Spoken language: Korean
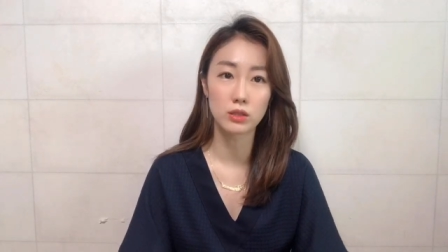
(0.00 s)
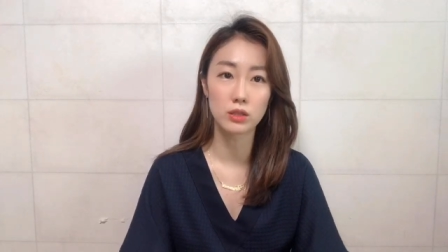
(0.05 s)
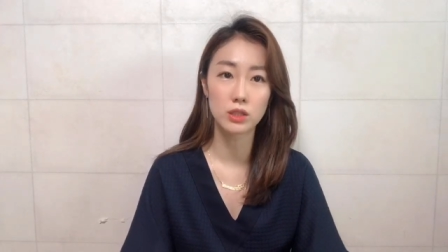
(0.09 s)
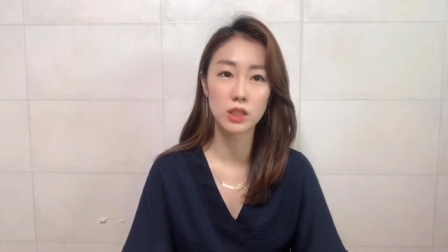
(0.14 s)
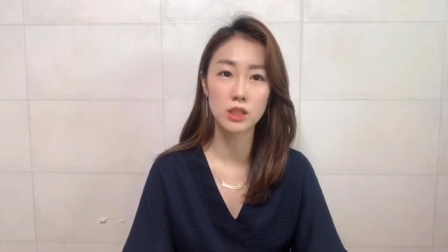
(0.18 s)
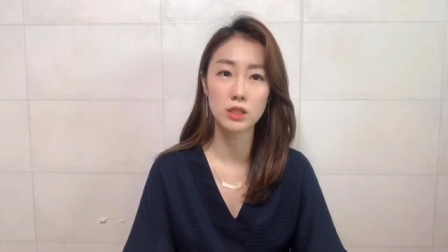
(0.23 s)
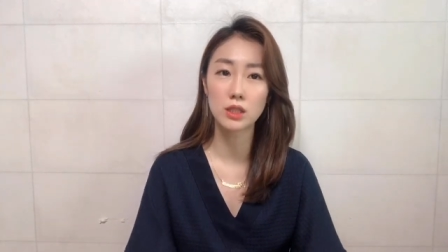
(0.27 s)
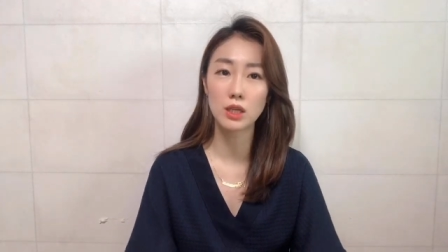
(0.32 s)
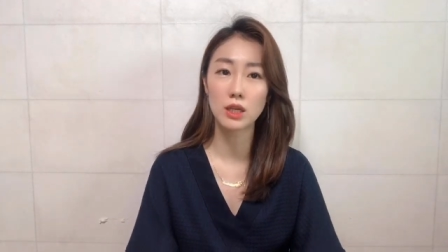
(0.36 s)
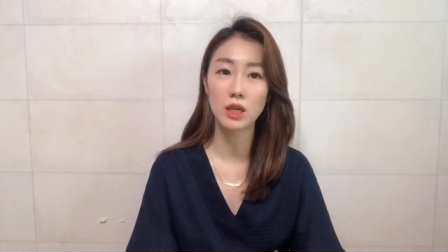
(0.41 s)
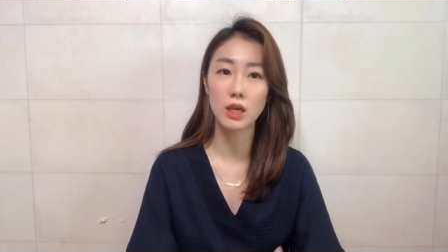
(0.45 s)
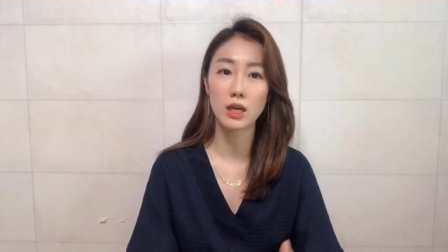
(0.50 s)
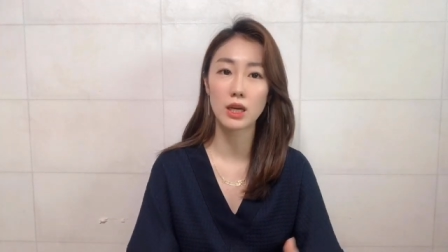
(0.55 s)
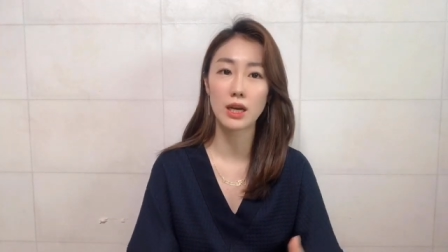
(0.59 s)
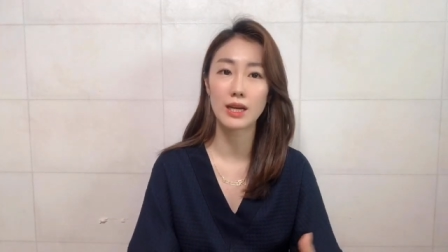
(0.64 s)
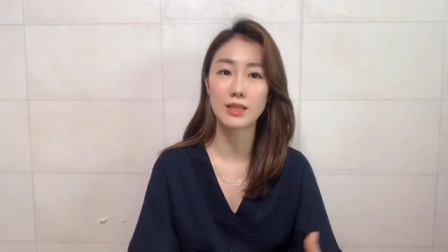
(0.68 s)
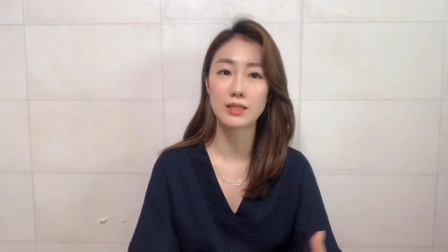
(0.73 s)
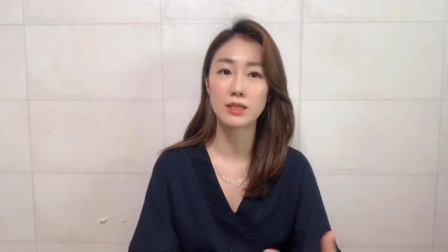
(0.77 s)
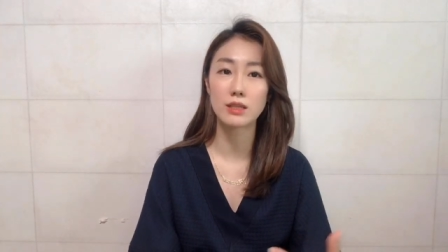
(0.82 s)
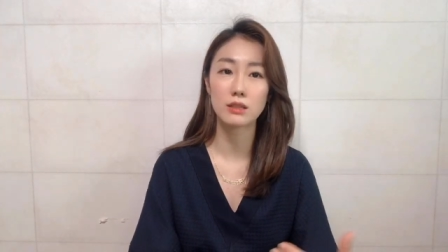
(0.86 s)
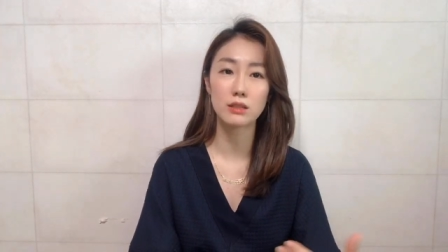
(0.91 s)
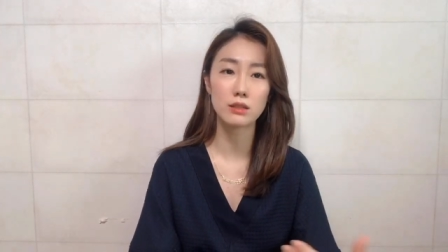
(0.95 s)
시장의
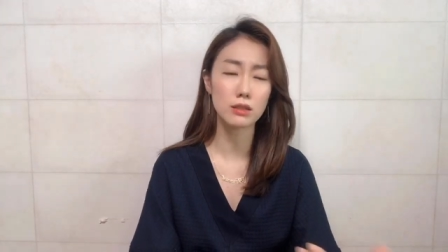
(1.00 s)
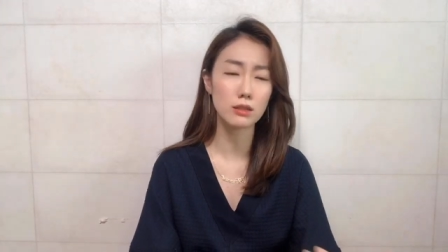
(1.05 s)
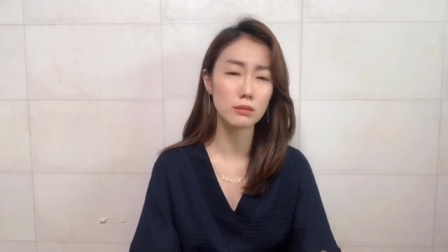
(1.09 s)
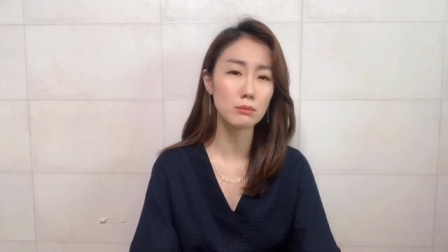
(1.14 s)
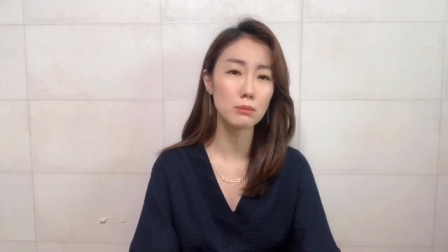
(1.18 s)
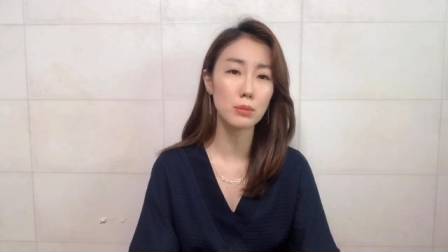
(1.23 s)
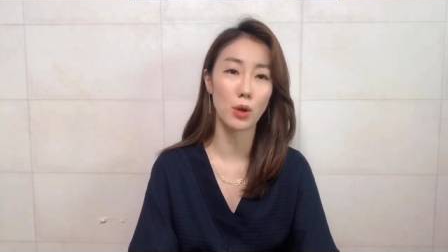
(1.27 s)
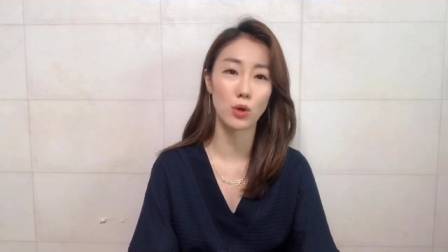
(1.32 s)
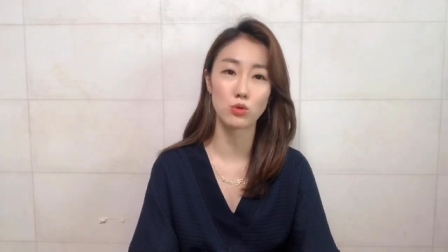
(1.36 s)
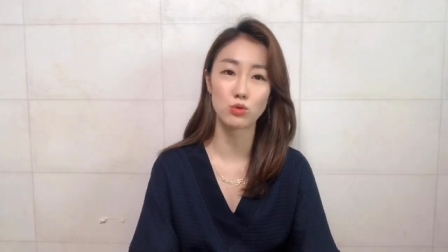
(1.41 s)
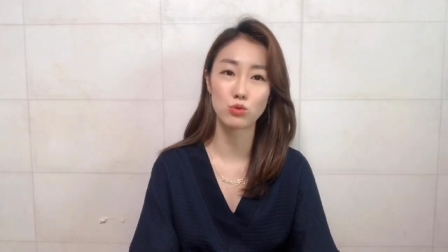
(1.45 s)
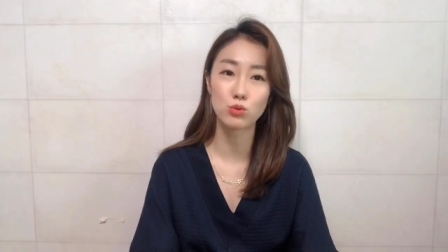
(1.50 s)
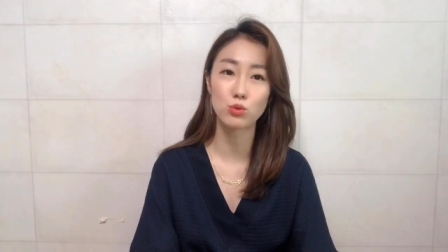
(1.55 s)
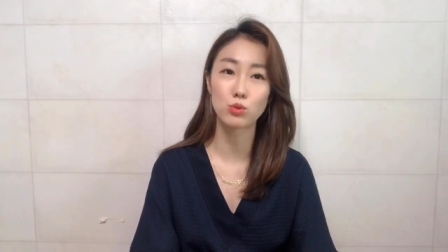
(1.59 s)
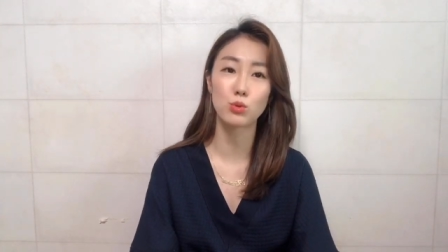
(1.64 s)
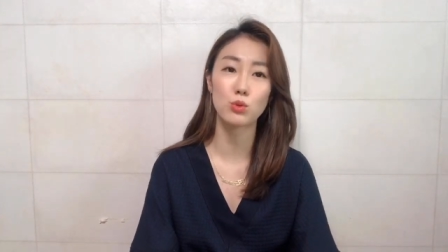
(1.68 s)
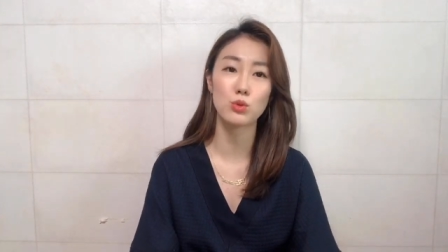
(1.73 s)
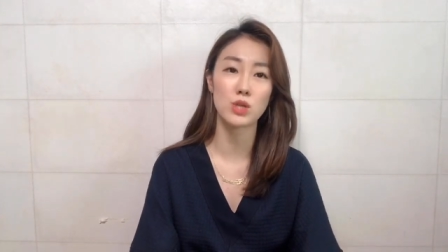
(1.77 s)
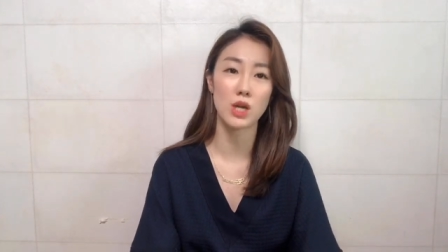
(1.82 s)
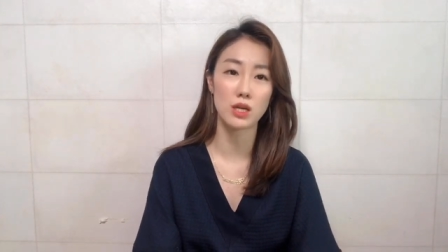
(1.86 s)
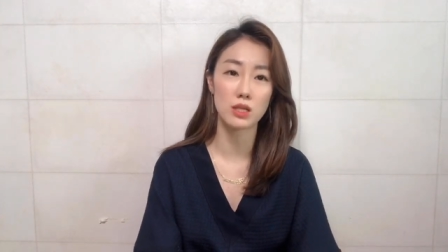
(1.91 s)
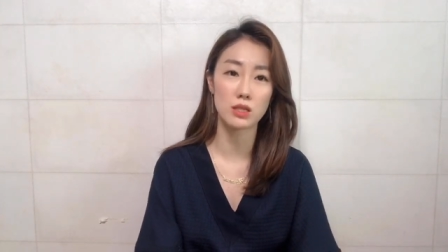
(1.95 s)
가장 큰
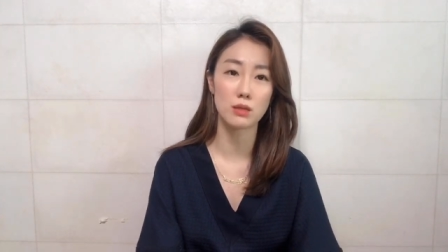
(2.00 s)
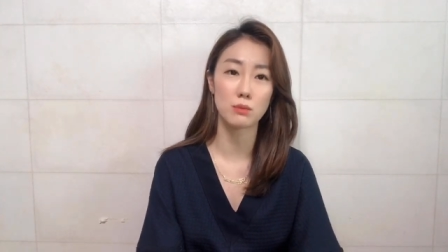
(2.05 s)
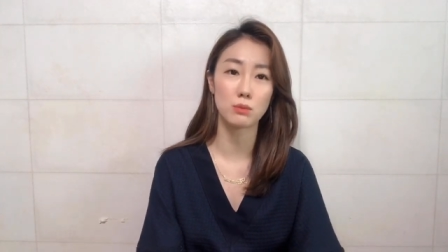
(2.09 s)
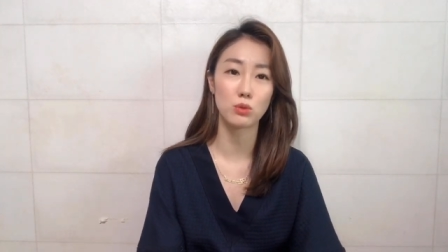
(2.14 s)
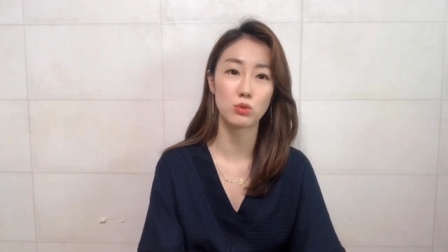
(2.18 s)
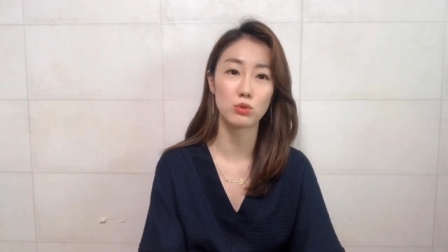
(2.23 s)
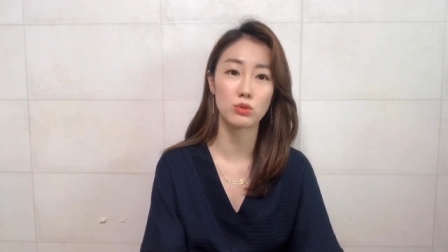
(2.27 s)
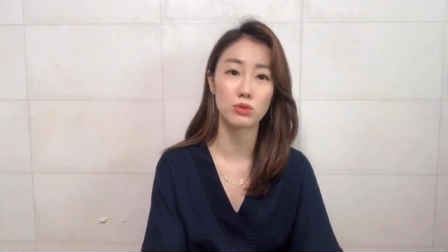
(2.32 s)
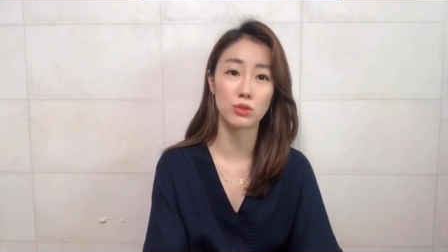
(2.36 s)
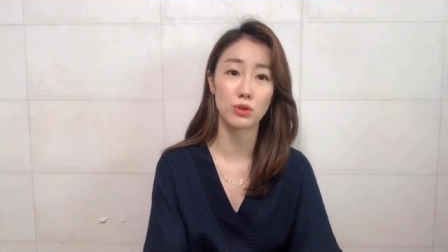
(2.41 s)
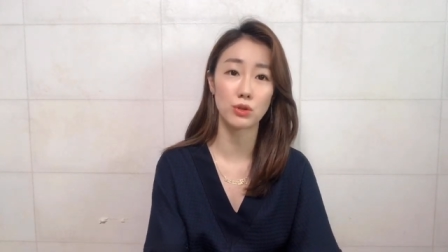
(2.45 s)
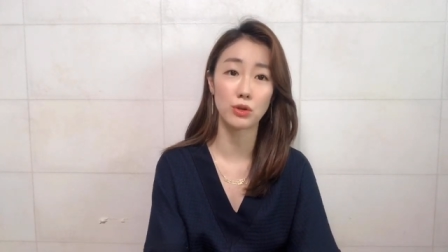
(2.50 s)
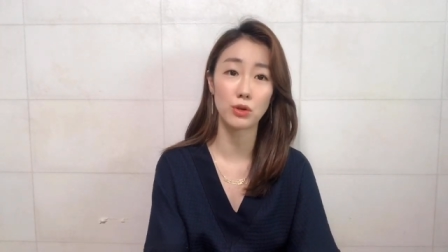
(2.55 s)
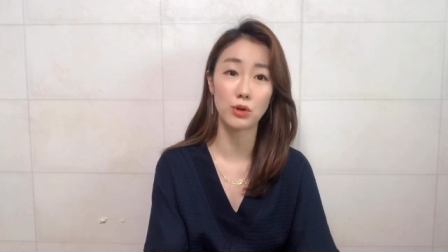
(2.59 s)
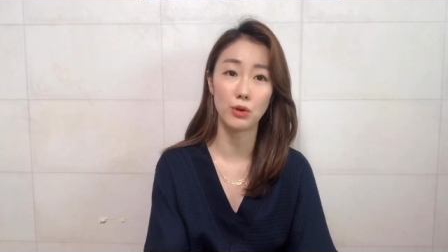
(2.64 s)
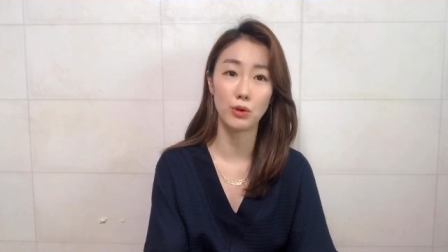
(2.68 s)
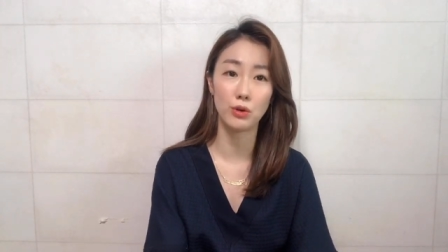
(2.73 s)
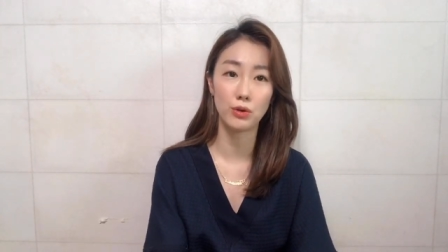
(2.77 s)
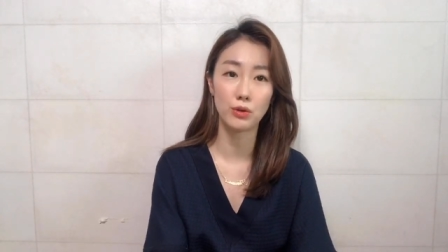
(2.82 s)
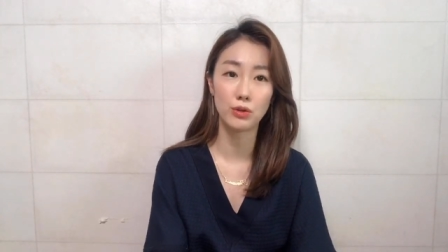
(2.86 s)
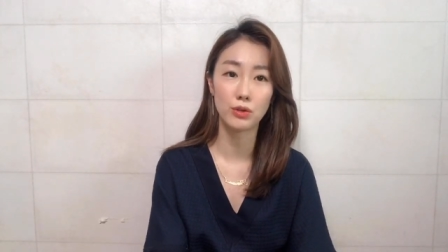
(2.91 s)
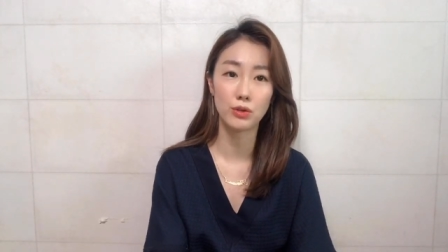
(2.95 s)
변수로 자리 잡고 있어요.